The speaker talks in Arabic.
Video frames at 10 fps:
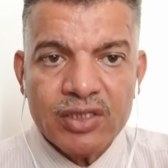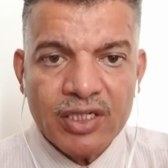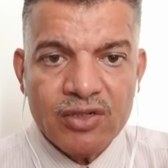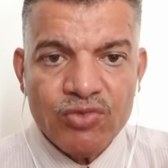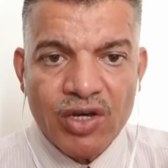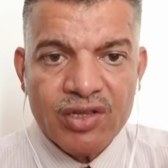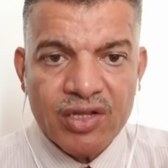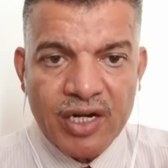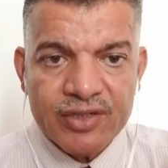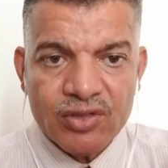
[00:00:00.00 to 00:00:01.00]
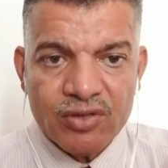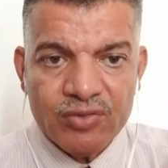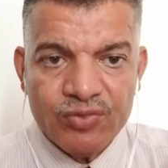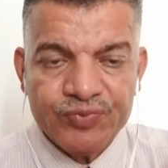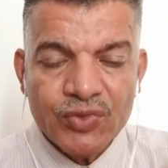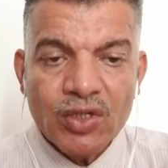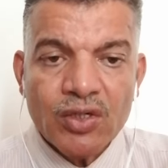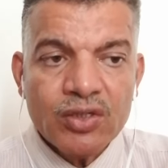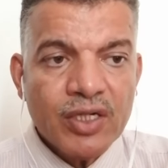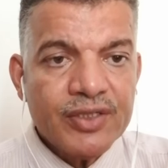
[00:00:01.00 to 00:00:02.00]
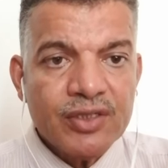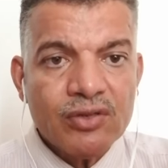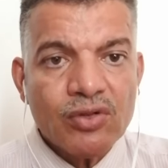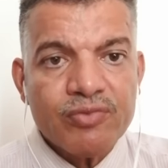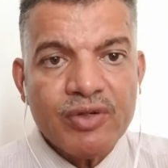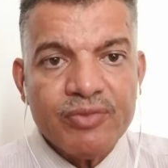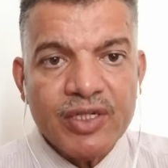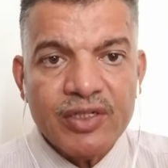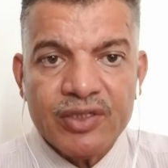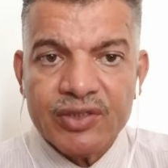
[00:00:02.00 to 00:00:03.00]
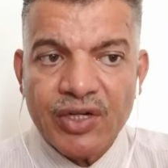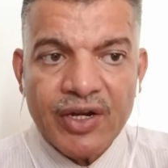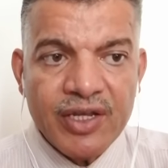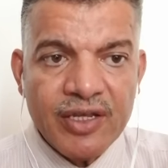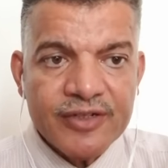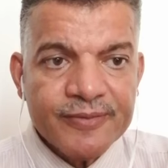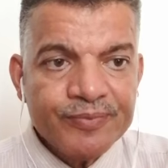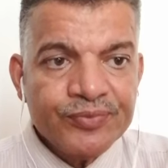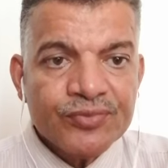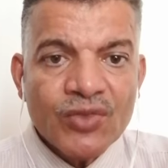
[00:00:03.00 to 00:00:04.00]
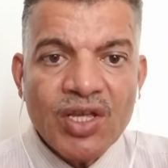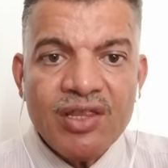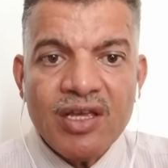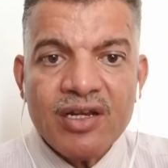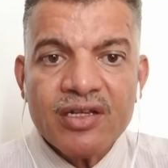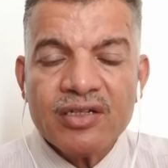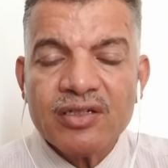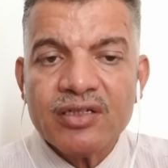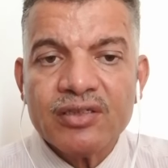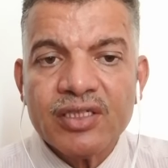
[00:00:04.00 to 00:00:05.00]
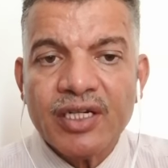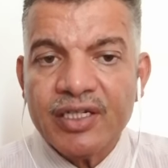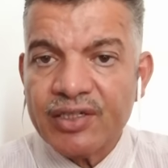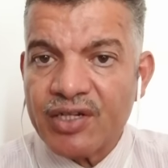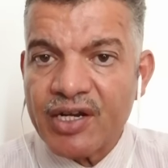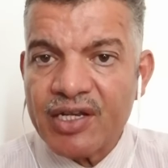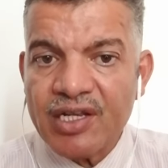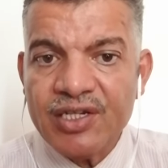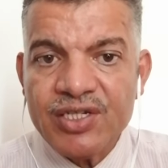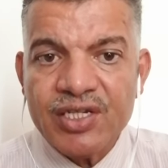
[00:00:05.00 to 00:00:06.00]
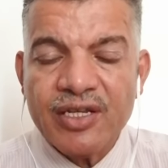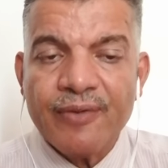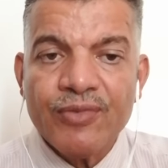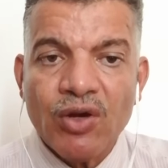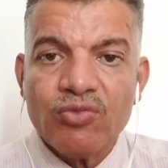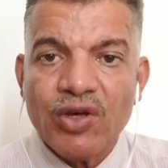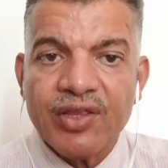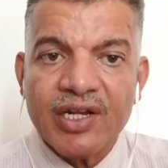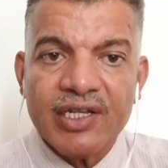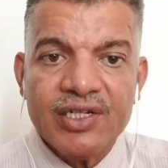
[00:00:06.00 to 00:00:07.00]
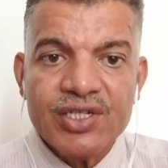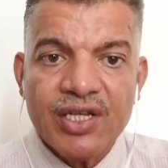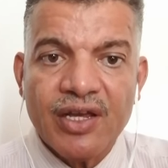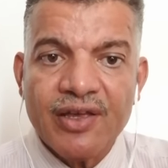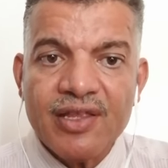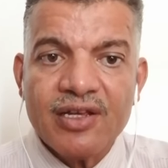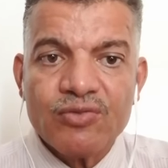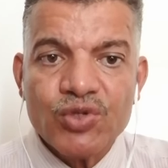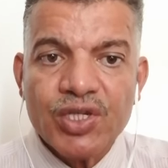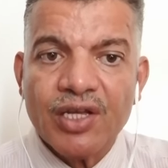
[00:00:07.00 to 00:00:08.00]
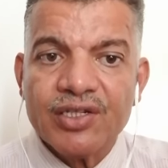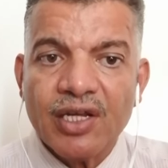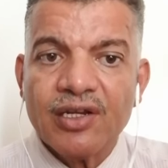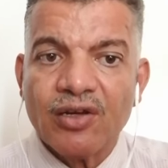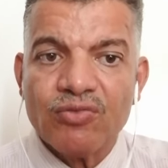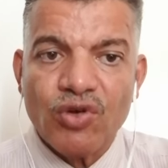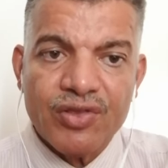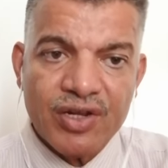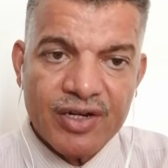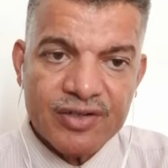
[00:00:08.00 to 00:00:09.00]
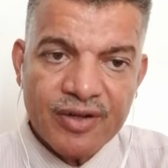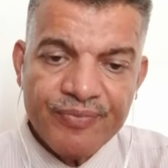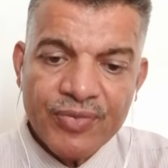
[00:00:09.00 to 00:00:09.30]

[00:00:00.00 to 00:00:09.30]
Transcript: يعني المؤثرات يعني ربما الادراكات كذلك يعني الادراكات الحسيه او المؤثرات الحسيه كذلك الموسيقى تخلق المؤثرات